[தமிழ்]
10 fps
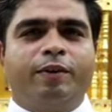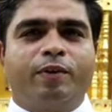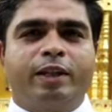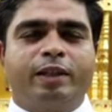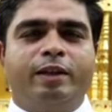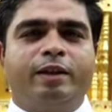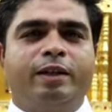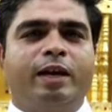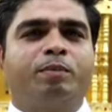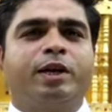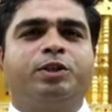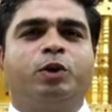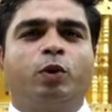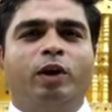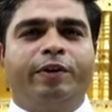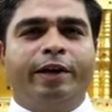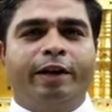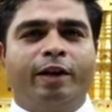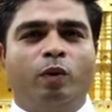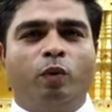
இவரிடத்திலிருந்து நாம் கற்றுக்கொள்ள வேண்டிய